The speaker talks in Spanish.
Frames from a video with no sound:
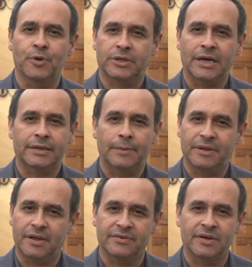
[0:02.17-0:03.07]

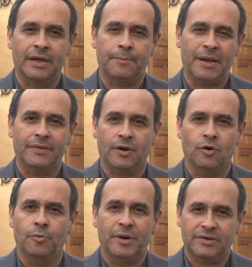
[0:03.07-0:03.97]
importante perteneciente al plan
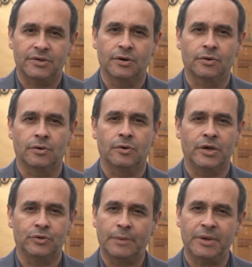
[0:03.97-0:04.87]
de cooperación con
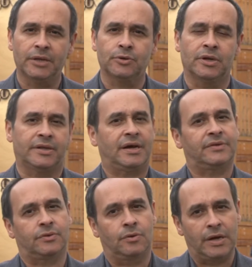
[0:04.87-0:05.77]
los ayuntamientos, en este
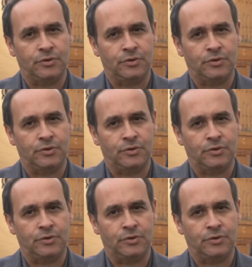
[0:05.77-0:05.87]
caso con el